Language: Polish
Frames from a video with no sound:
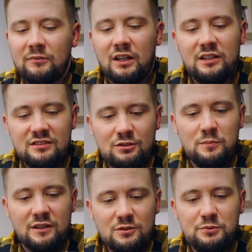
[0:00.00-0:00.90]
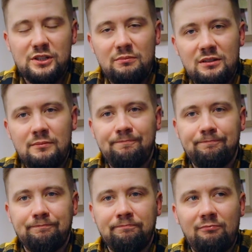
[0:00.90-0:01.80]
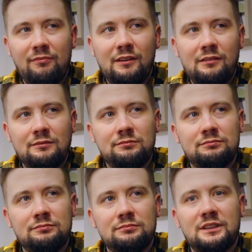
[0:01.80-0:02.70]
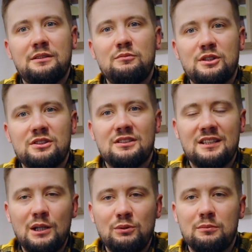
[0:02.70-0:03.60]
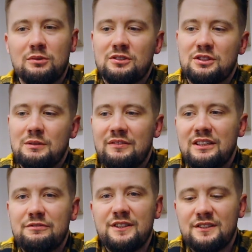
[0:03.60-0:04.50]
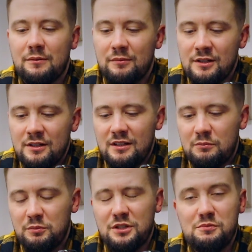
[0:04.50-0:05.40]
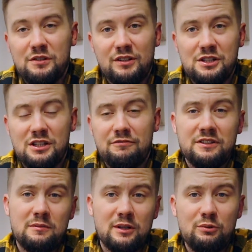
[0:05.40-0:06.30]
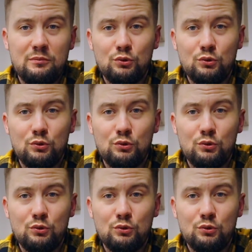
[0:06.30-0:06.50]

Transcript: Ale jest za to bardzo przyjemnym mm, takim właśnie stałtem mocniejszym, nawet nie fesem. Bo mi też mi się wydaje, że na fesa brakuje